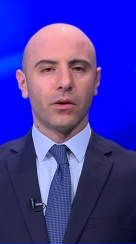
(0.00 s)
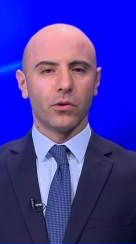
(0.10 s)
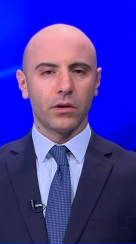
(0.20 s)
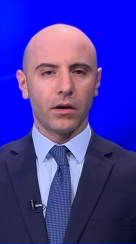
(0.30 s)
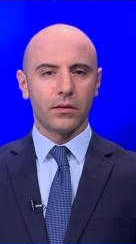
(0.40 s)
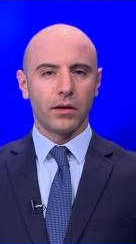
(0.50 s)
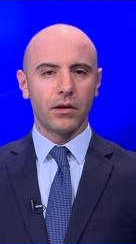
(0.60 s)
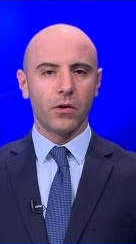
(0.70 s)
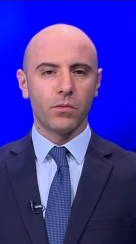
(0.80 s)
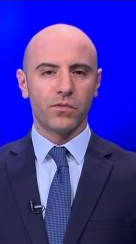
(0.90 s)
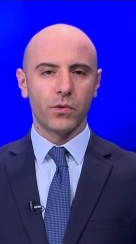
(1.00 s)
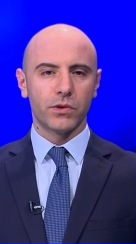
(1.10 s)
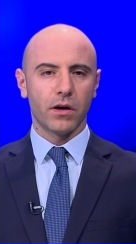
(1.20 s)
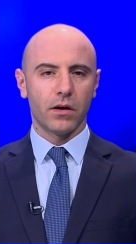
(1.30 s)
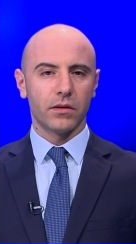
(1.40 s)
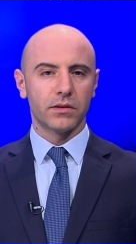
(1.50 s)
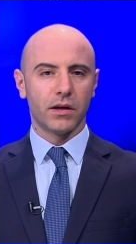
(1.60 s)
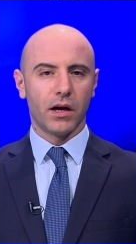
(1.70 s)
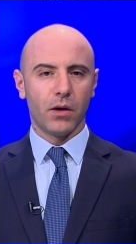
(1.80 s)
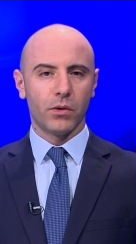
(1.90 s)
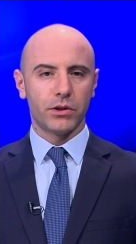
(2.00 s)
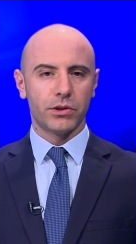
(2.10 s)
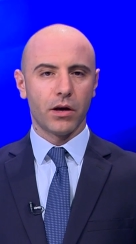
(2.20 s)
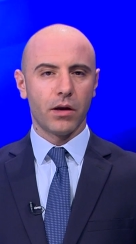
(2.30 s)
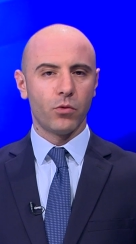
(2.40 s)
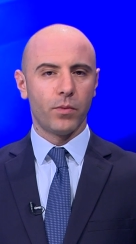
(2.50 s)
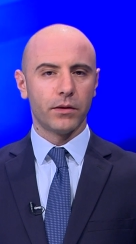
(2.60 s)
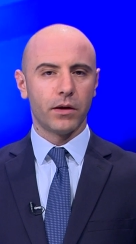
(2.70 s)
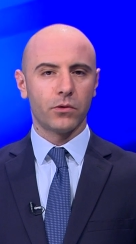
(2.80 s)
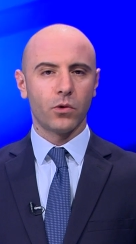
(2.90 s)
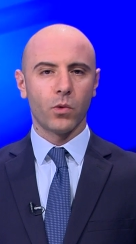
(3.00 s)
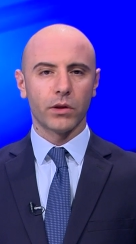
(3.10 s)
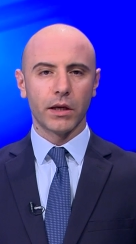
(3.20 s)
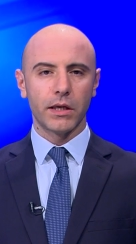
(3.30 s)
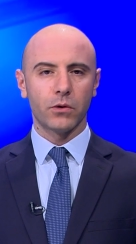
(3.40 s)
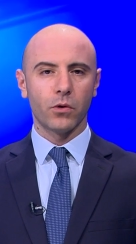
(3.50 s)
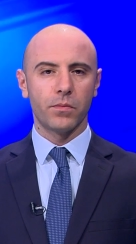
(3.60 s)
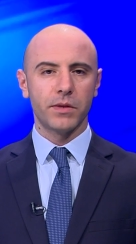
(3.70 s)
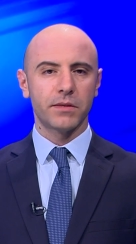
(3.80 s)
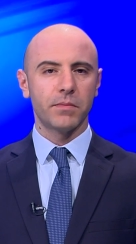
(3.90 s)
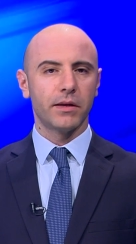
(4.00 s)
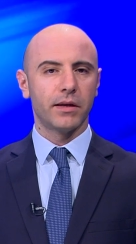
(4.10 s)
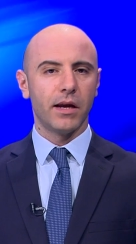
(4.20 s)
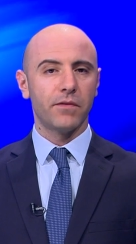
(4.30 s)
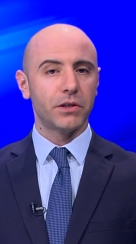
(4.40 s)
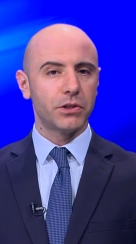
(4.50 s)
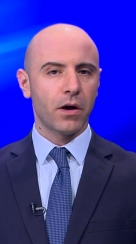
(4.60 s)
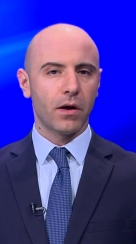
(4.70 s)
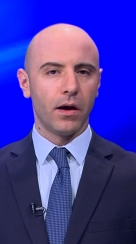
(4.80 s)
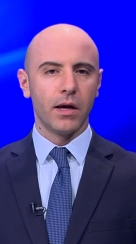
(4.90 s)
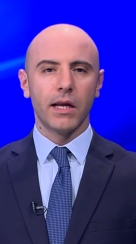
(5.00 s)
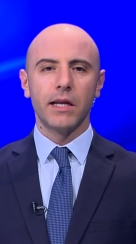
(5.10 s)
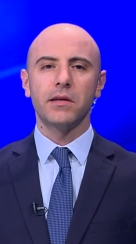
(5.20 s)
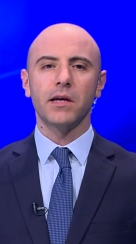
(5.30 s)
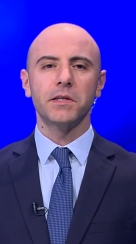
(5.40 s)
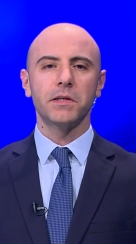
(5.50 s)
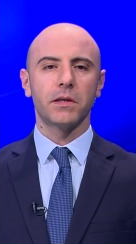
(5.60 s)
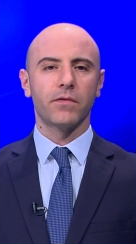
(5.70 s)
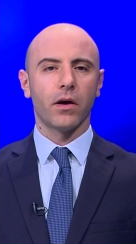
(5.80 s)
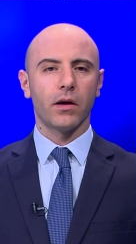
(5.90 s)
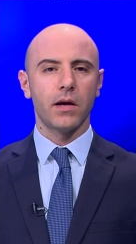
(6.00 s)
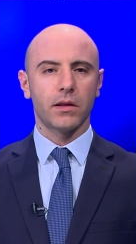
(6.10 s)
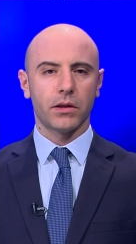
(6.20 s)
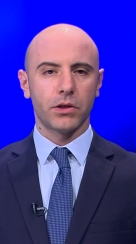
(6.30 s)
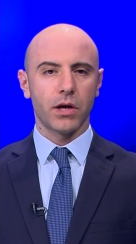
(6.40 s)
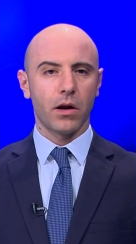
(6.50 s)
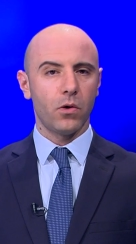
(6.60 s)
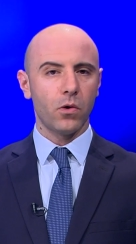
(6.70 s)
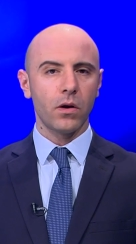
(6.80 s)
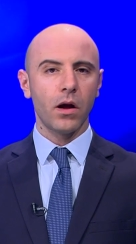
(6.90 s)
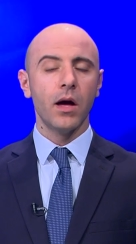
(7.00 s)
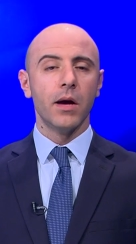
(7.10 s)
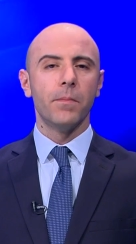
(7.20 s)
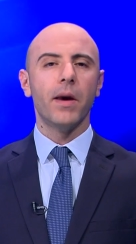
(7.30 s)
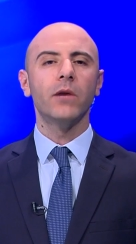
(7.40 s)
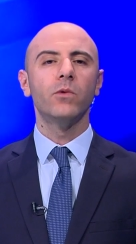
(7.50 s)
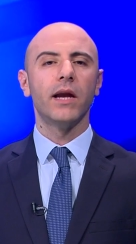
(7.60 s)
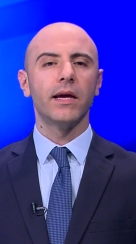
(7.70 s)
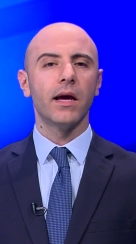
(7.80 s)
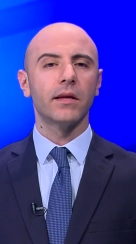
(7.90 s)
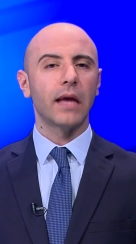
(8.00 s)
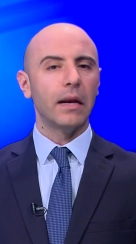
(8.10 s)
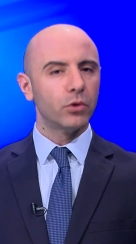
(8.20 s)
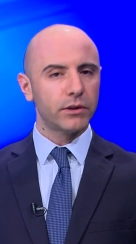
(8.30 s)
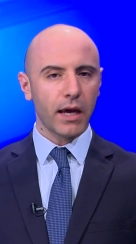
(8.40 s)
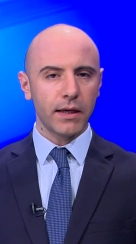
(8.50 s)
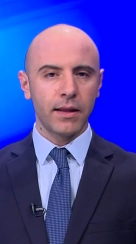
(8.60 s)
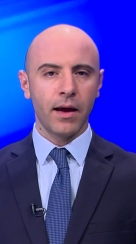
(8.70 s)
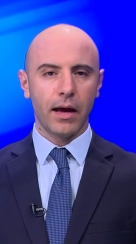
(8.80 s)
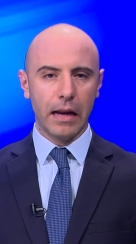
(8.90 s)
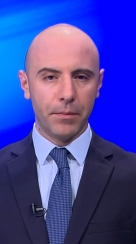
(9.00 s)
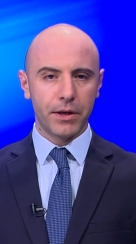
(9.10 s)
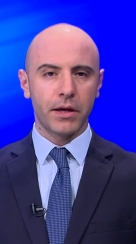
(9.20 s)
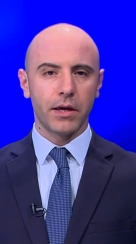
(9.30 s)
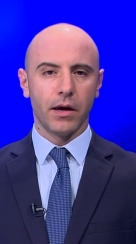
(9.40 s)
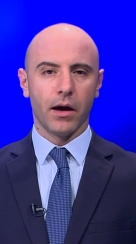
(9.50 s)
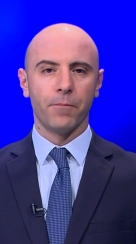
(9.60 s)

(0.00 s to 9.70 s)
أطلقت اليوم في وزارة الصناعة والتجارة مبادرة وطنية باسم ائتلاف تجارة لتعزيز اتفاقية التجارة الحرة مع الولايات المتحدة الأمريكية